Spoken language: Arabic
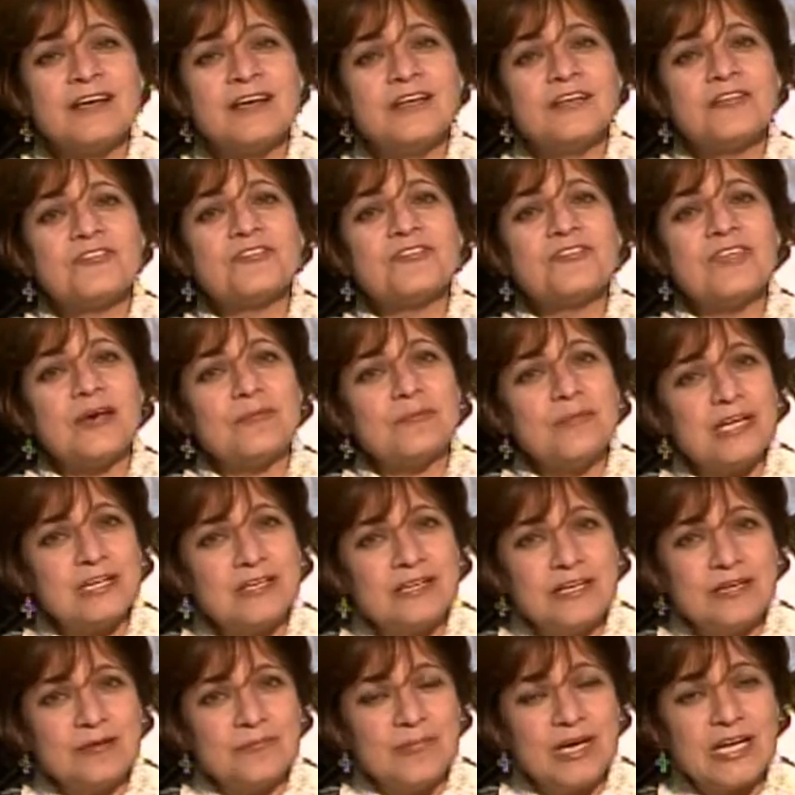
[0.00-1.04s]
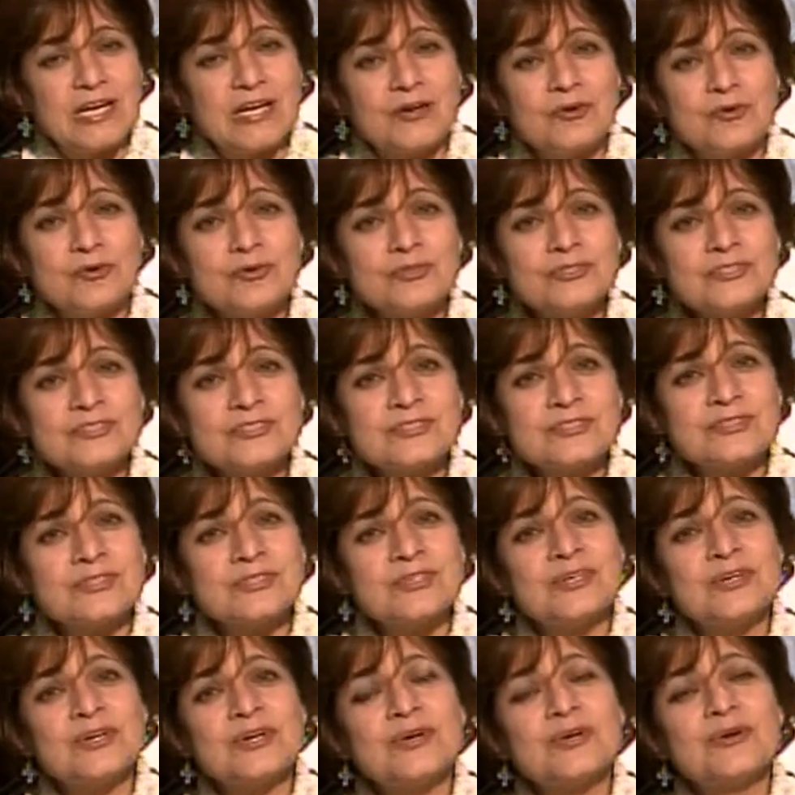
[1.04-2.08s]
ثمن الملكوت
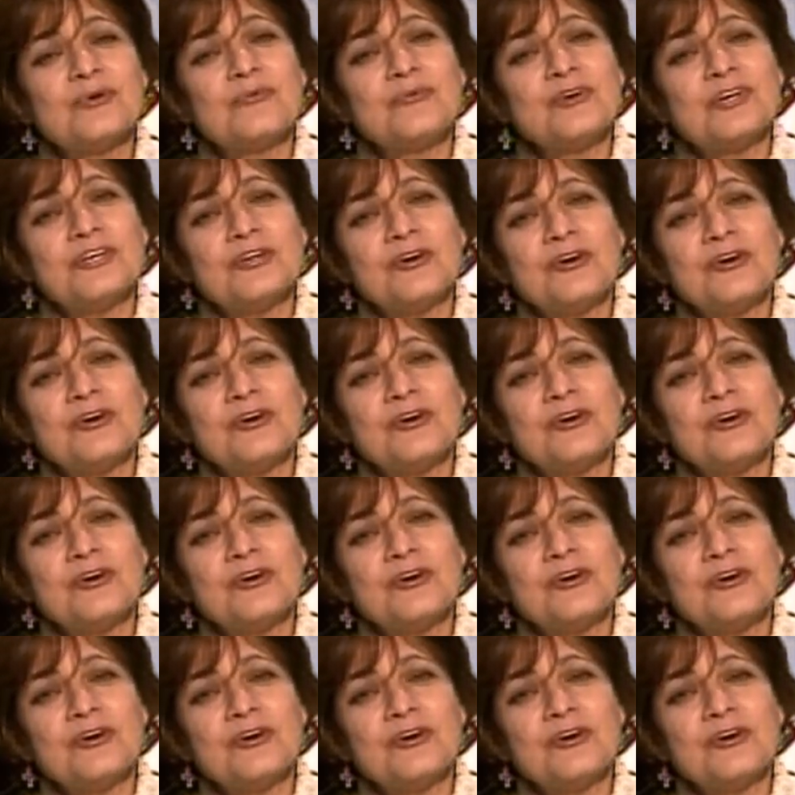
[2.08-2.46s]
وان